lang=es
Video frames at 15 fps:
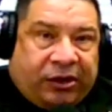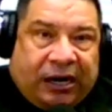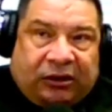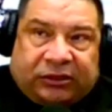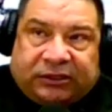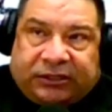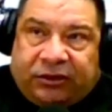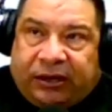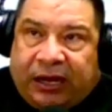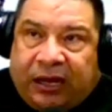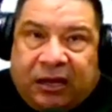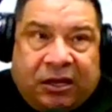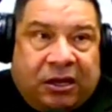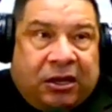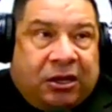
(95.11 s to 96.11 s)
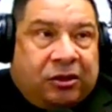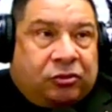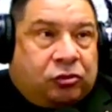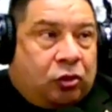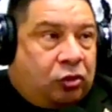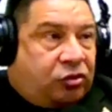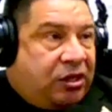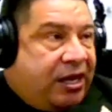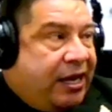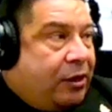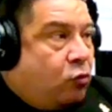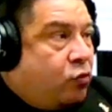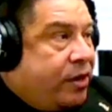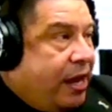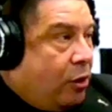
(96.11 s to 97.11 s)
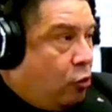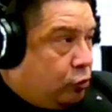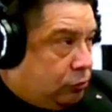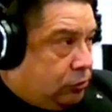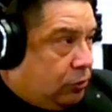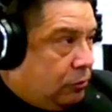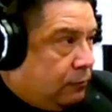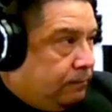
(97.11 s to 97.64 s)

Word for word: la otra señora, no tienen un negocio